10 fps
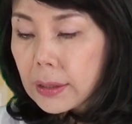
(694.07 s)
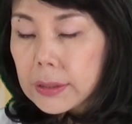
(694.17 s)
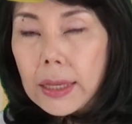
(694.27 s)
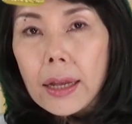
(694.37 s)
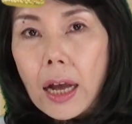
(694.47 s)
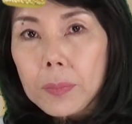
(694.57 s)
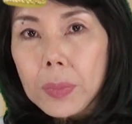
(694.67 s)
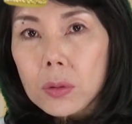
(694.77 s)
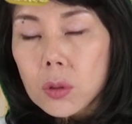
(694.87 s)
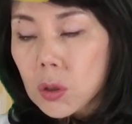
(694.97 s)

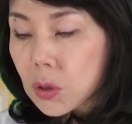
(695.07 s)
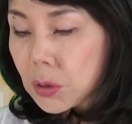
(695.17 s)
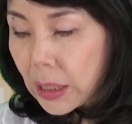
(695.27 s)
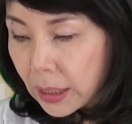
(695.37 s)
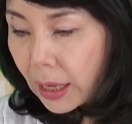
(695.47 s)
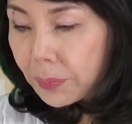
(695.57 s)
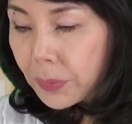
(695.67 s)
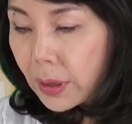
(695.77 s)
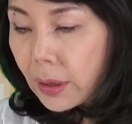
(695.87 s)
1897年